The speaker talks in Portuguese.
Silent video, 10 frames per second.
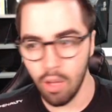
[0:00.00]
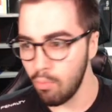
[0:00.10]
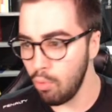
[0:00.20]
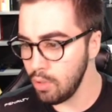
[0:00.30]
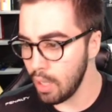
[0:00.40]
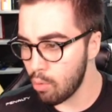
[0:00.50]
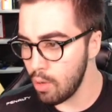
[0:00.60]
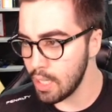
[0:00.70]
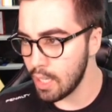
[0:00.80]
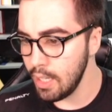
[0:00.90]
Muita
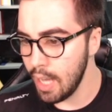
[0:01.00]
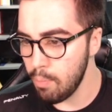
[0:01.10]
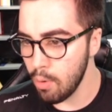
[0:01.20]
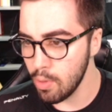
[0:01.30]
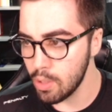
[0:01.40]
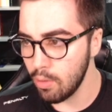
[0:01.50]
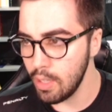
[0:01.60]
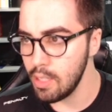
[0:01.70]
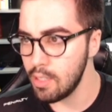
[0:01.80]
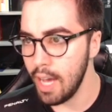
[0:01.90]
coisa aqui na promoção
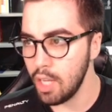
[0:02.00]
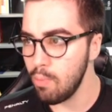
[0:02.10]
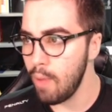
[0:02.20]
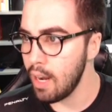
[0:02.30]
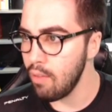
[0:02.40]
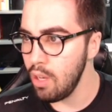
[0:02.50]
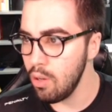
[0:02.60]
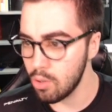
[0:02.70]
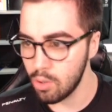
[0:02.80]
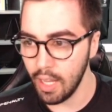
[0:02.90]
nesse site
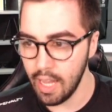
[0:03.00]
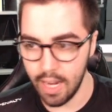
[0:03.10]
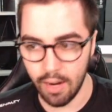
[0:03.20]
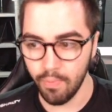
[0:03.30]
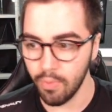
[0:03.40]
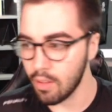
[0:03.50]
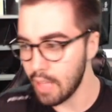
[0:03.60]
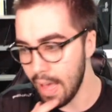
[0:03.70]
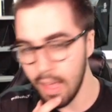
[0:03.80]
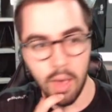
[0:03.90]
maravilhoso, galera,
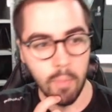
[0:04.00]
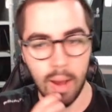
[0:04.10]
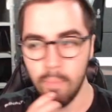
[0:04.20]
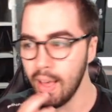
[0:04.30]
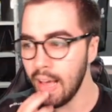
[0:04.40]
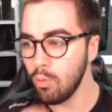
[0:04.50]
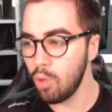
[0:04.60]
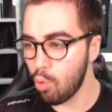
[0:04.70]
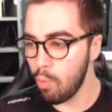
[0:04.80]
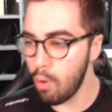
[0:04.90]
tá? Para pegar o
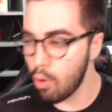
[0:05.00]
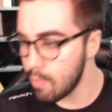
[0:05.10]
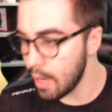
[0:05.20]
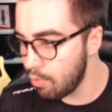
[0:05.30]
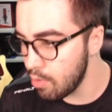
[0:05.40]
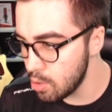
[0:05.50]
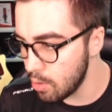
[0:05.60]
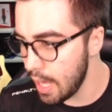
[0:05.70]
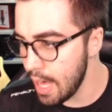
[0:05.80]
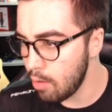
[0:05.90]
teu cupom, como é que
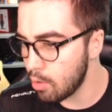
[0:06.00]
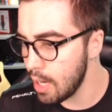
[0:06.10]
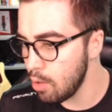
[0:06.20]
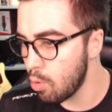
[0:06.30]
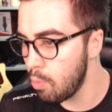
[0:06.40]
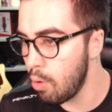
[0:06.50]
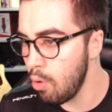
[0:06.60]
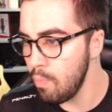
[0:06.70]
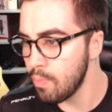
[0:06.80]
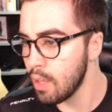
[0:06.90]
funciona? Ah, eu quero um
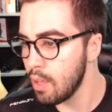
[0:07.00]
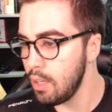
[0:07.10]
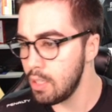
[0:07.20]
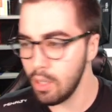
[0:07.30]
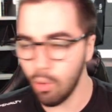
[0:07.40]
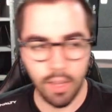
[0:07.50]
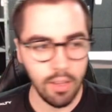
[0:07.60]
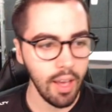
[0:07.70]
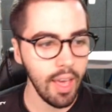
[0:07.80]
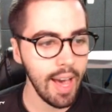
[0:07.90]
cupom de
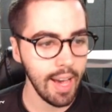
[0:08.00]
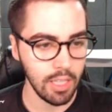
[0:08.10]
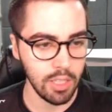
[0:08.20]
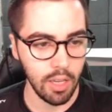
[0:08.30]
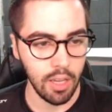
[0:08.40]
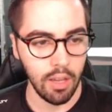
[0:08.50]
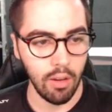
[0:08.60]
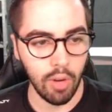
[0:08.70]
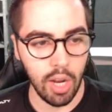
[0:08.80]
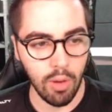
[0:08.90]
50 reais.
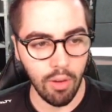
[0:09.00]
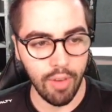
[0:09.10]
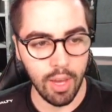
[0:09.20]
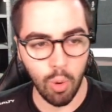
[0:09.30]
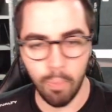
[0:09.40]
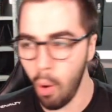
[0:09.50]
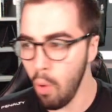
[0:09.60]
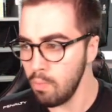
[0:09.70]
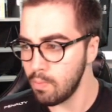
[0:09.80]
Eu clico em ver cupom.